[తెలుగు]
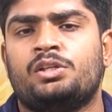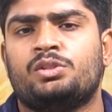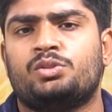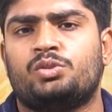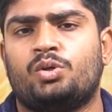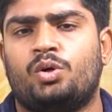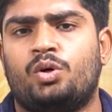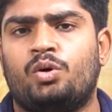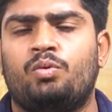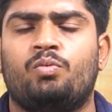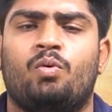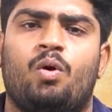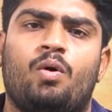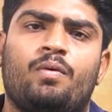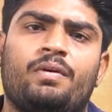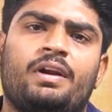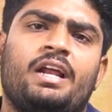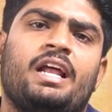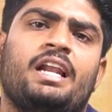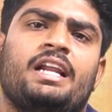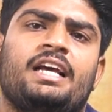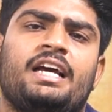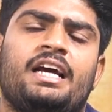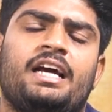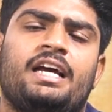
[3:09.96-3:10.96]
సో
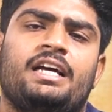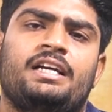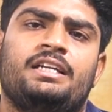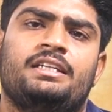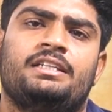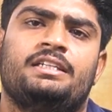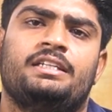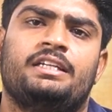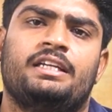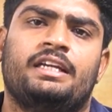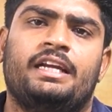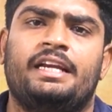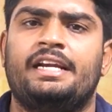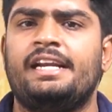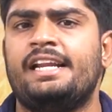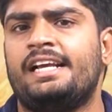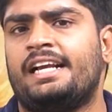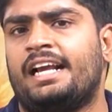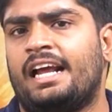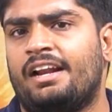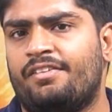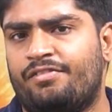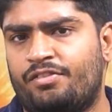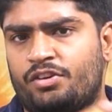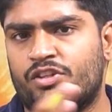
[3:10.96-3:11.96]
ఓవరాల్గా ఇన్ని
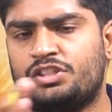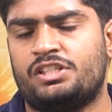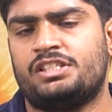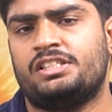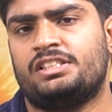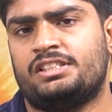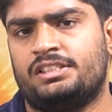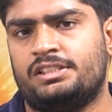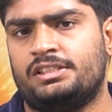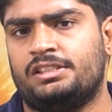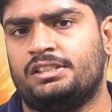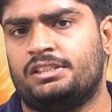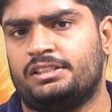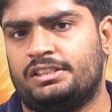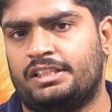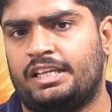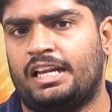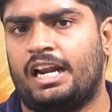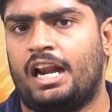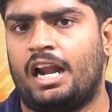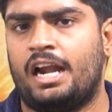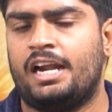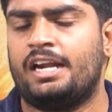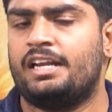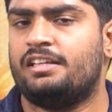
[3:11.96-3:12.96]
కన్ఫ్యూజన్స్
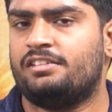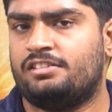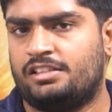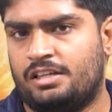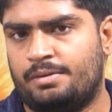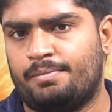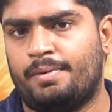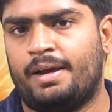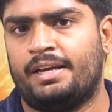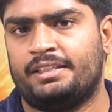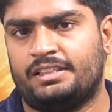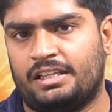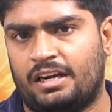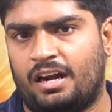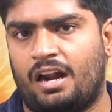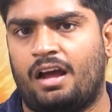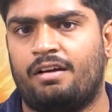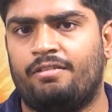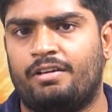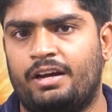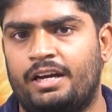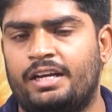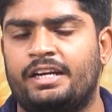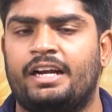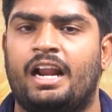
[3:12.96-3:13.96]
తీరాలంటే సినిమా అయితే
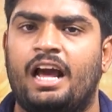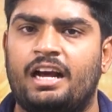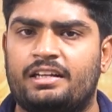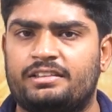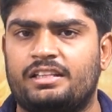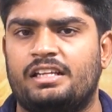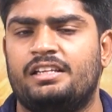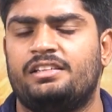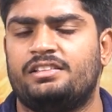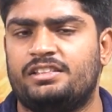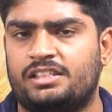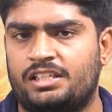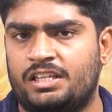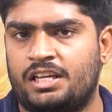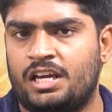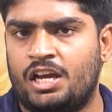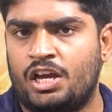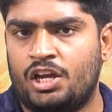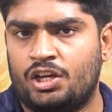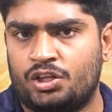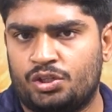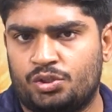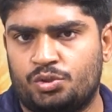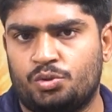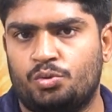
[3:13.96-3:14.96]
రావాలి నాకు తెలిసి
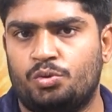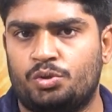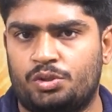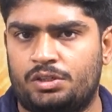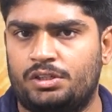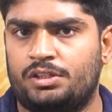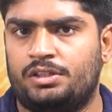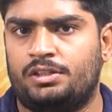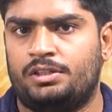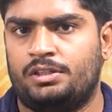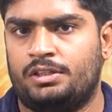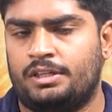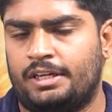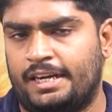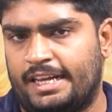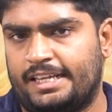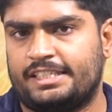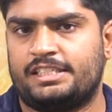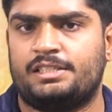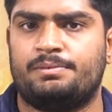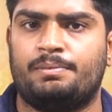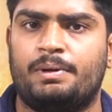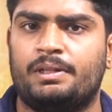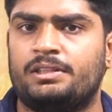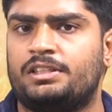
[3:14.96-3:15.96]
షూట్
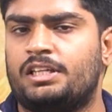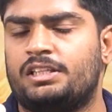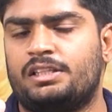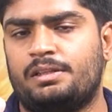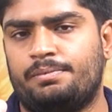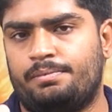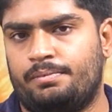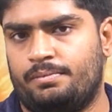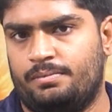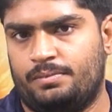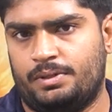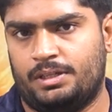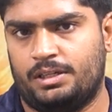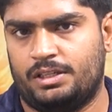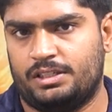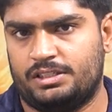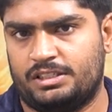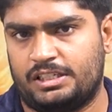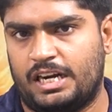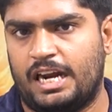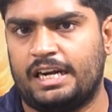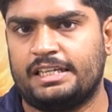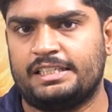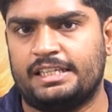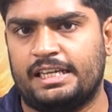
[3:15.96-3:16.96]
నెక్స్ట్ మంత్ అయితే
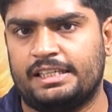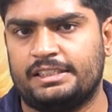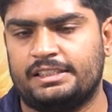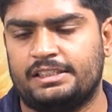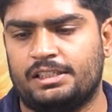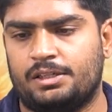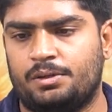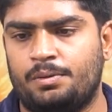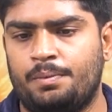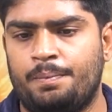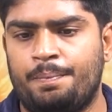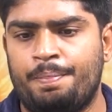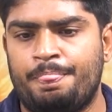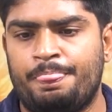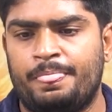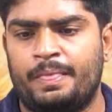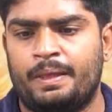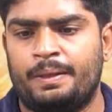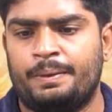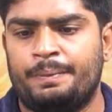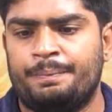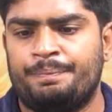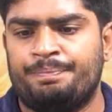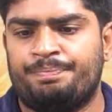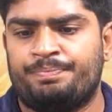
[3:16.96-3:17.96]
స్టార్ట్ చేస్తారు
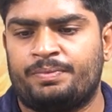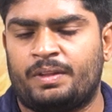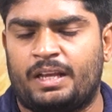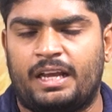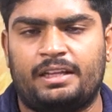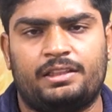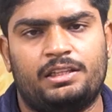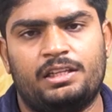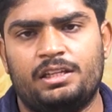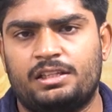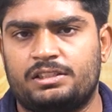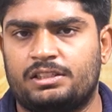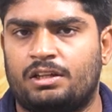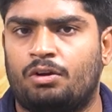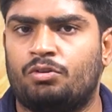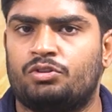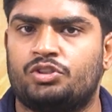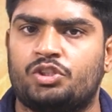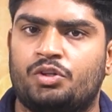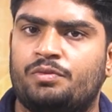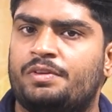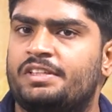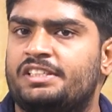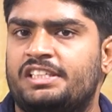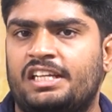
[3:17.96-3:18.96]
ఐ థింక్
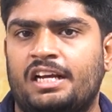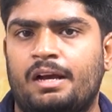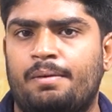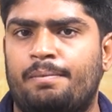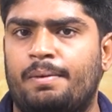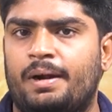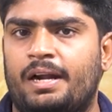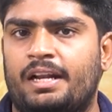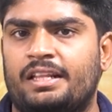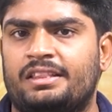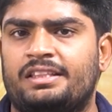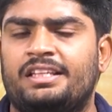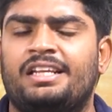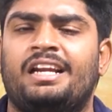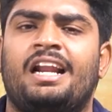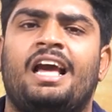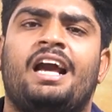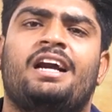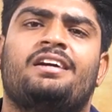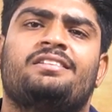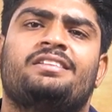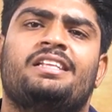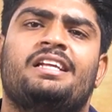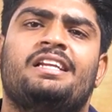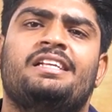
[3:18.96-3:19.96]
సంవత్సరం ఈజీగా పట్టద్ది
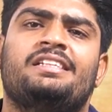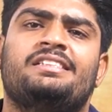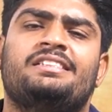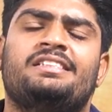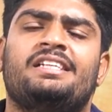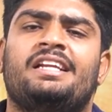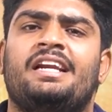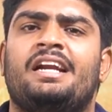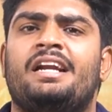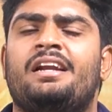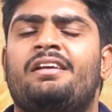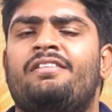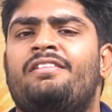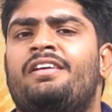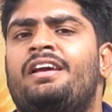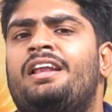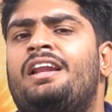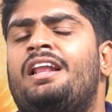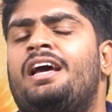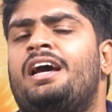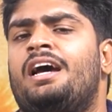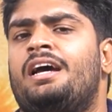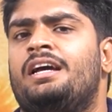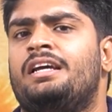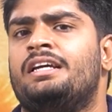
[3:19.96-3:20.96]
నాకు తెలిసి రెండు
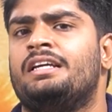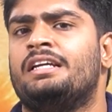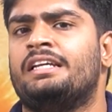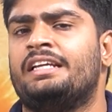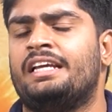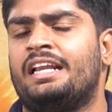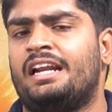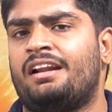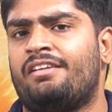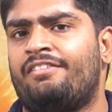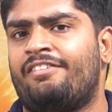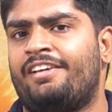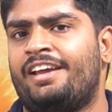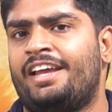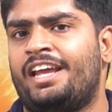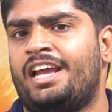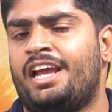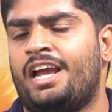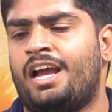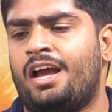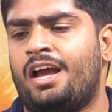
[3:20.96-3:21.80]
వేల ఇరవై